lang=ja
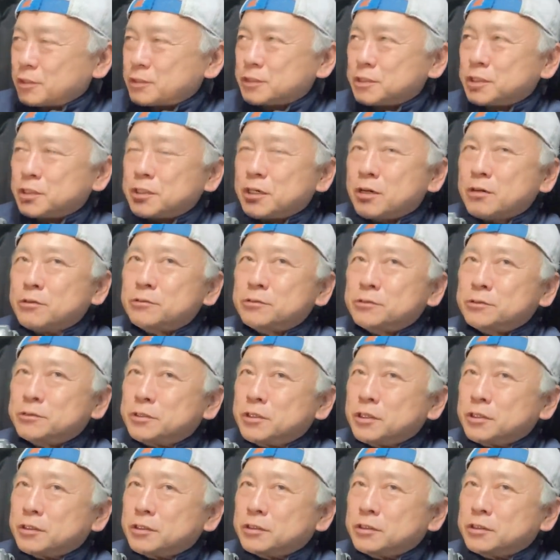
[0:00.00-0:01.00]
比較
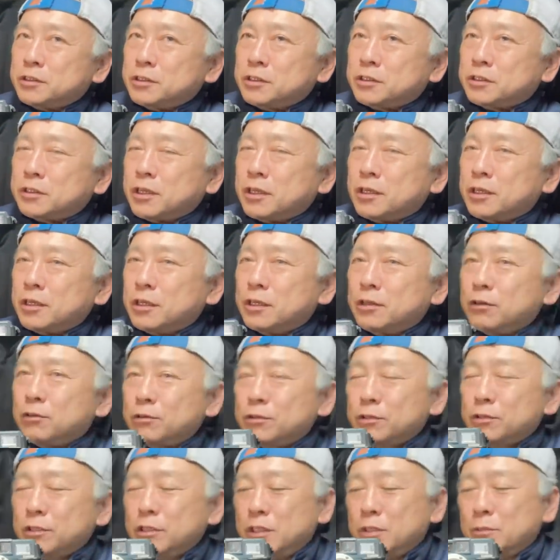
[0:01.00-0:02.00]
的低
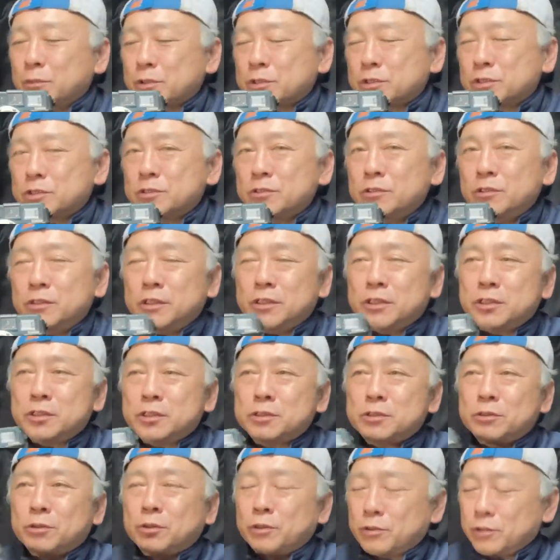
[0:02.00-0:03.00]
温にも強いで
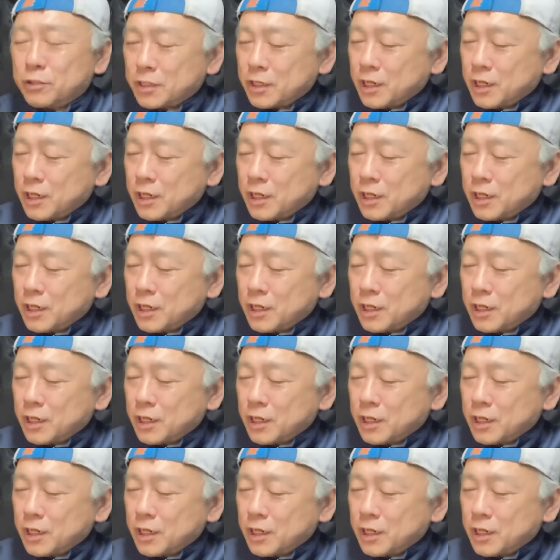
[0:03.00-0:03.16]
しょうけど、